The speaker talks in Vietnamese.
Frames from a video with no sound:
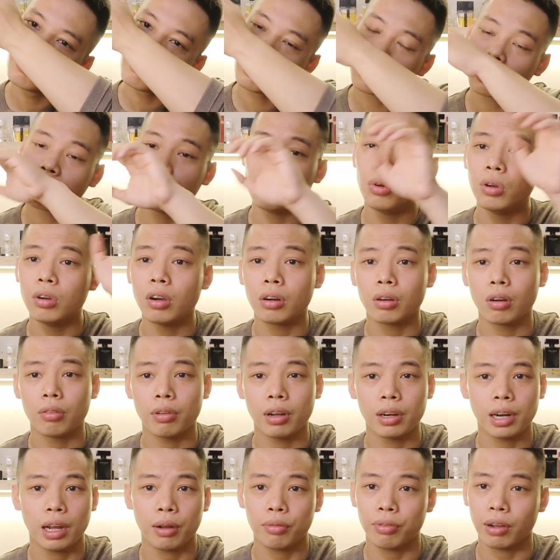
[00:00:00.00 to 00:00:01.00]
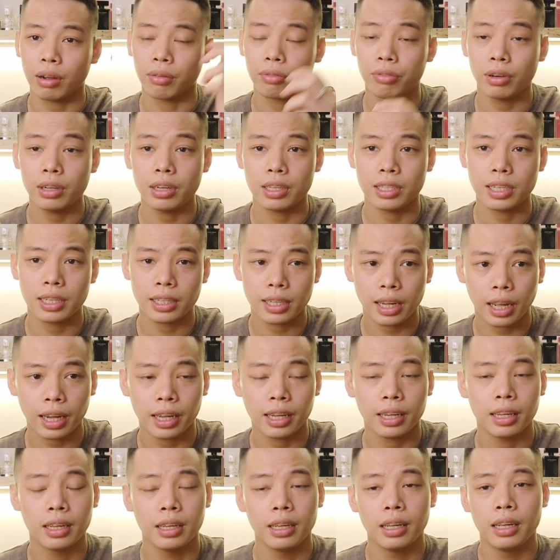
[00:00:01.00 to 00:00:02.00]
và cái mùi hương nó vẫn đang phảng phất ở trên
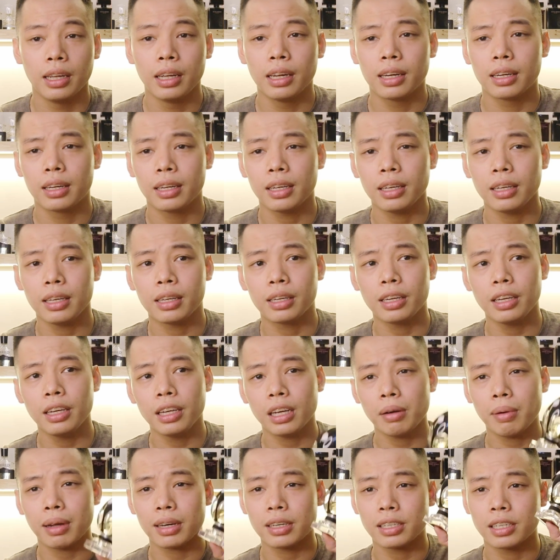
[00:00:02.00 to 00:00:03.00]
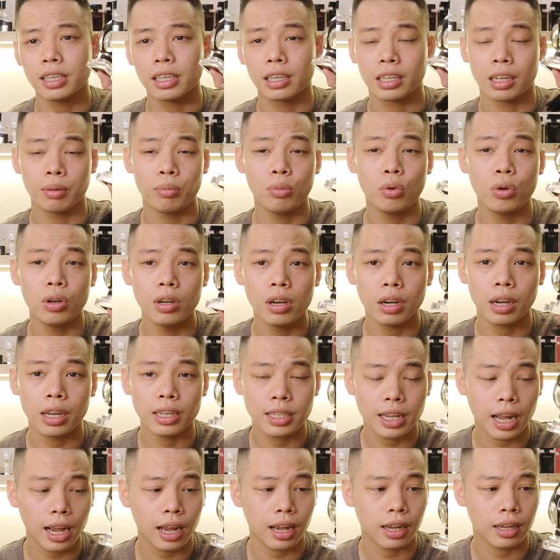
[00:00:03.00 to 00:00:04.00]
tay thì khi các bạn xịt cái mùi hương
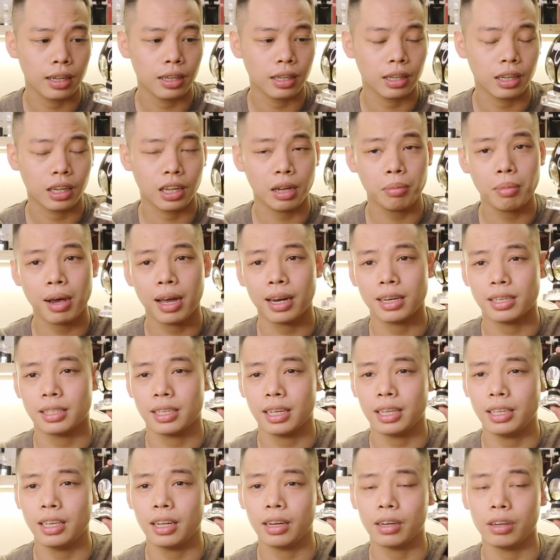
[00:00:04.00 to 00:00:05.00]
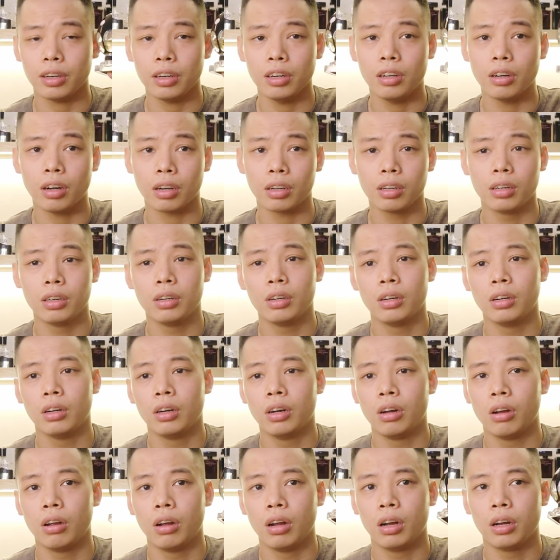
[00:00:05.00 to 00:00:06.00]
này ra các bạn sẽ nhận được
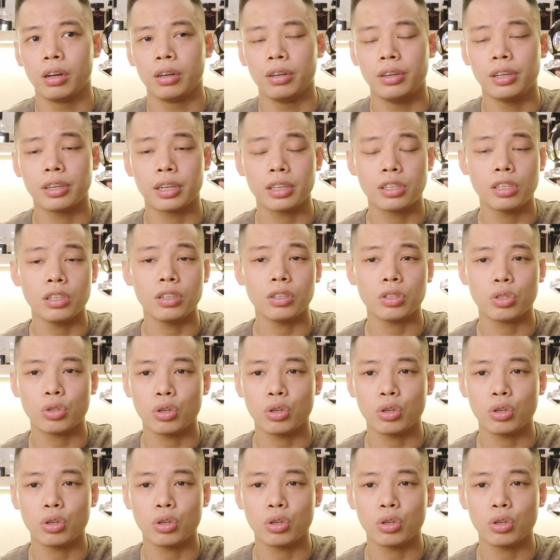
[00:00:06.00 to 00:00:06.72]
những cái sự